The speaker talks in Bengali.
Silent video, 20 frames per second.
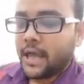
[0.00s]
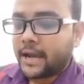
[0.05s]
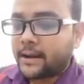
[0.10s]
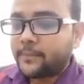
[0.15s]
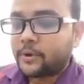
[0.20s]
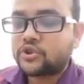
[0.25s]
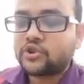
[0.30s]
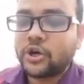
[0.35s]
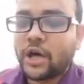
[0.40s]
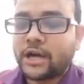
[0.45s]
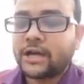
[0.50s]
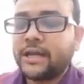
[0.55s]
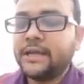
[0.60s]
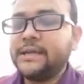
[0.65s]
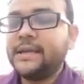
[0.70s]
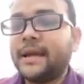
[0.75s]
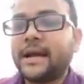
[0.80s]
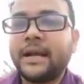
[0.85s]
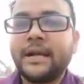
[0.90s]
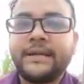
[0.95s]
এক বছর
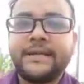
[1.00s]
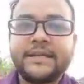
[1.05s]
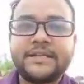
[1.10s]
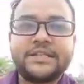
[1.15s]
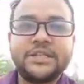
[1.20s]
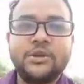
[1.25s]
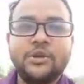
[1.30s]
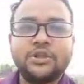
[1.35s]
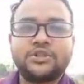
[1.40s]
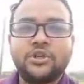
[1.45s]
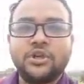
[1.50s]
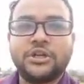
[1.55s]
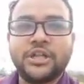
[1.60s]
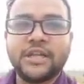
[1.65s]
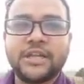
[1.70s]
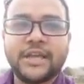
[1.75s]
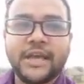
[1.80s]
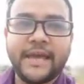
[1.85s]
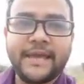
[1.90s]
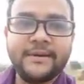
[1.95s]
আগেই এখানে টেস্টিং হয়েছিল
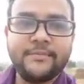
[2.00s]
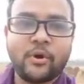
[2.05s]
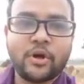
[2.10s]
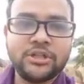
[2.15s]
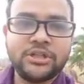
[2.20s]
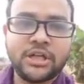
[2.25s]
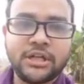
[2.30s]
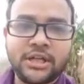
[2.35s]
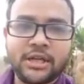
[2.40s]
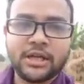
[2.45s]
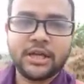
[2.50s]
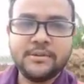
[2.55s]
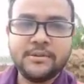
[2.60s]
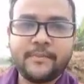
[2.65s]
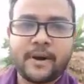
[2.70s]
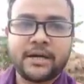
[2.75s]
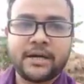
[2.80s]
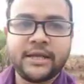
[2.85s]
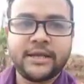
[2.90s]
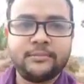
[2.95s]
ঠিক এই ময়দানে এই
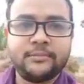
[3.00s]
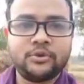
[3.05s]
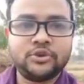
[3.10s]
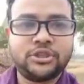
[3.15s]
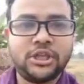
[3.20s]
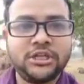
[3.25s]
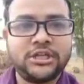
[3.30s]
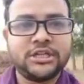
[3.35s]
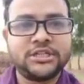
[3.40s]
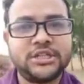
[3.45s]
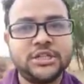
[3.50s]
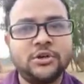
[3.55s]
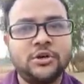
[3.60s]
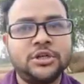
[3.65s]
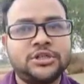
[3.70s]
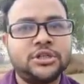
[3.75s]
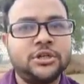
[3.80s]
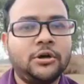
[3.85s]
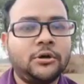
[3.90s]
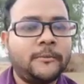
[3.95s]
মাঠের মধ্যেই টেস্টিং
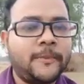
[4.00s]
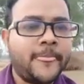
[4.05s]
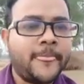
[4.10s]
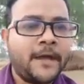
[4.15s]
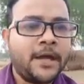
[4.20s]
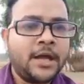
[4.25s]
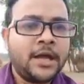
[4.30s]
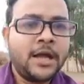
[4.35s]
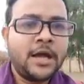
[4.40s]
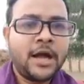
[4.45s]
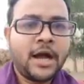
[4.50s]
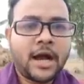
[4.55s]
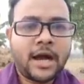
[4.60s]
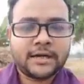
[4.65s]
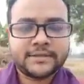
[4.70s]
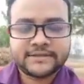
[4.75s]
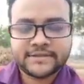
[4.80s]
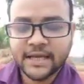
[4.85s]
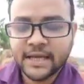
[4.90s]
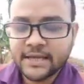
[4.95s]
হয়েছিল
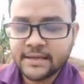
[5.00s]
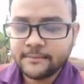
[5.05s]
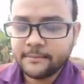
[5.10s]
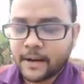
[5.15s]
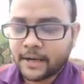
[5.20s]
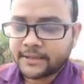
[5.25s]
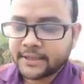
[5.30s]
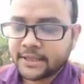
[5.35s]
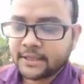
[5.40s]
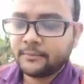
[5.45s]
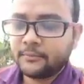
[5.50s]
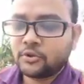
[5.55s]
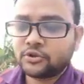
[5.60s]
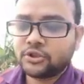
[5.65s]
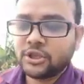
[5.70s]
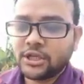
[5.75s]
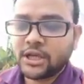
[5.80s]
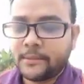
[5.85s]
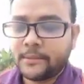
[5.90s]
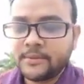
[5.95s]
আর সেই মাঠের
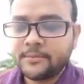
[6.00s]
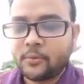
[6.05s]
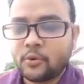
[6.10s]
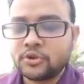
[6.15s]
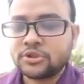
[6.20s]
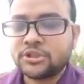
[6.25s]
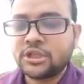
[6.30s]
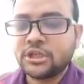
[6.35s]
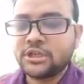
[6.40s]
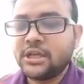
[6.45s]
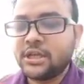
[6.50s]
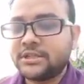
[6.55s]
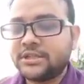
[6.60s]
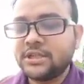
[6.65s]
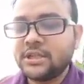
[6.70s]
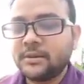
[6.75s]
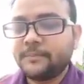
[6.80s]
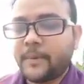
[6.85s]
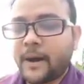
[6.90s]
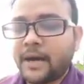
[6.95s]
মধ্যেই আমি পৌঁছে
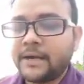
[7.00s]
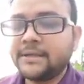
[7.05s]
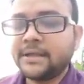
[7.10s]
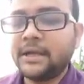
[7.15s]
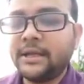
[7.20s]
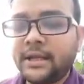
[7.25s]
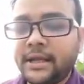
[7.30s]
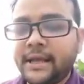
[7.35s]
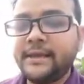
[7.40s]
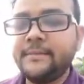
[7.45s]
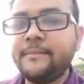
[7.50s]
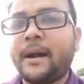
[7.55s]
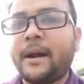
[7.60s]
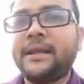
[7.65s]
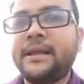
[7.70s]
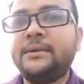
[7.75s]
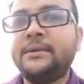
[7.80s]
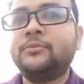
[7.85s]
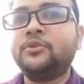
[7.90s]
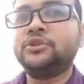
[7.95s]
গিয়েছি ফাইনাল এই
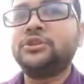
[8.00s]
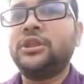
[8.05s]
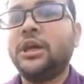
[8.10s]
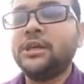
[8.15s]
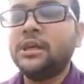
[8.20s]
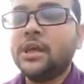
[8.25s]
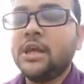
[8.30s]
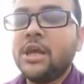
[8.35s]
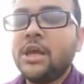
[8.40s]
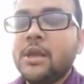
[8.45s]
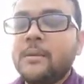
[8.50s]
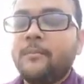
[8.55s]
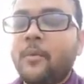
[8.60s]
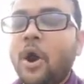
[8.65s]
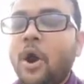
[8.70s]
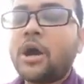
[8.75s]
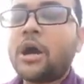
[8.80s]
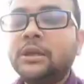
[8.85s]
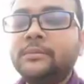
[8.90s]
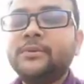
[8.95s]
মাঠের মধ্যেই
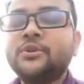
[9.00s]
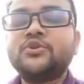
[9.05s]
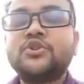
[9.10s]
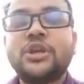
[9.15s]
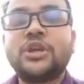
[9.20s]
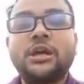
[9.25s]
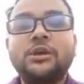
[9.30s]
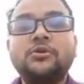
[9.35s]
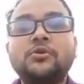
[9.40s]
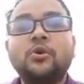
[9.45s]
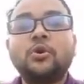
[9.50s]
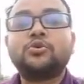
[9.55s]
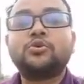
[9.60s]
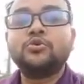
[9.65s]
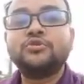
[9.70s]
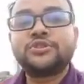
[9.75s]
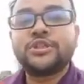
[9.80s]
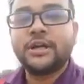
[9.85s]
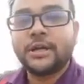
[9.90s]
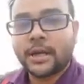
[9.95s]
মহাকাল মিউজিকের
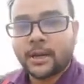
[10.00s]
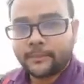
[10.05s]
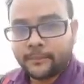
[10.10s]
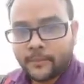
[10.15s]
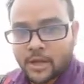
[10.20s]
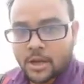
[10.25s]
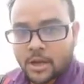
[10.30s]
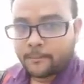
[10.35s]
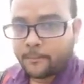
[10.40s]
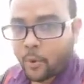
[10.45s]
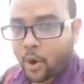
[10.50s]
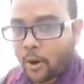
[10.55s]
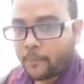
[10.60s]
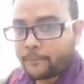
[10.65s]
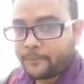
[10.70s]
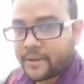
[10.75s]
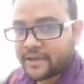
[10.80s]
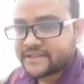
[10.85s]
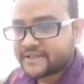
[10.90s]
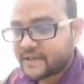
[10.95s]
নতুন সেট পপ
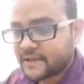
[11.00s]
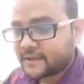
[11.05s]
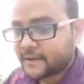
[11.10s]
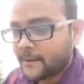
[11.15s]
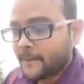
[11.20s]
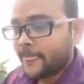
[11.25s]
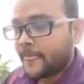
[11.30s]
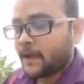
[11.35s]
বেসের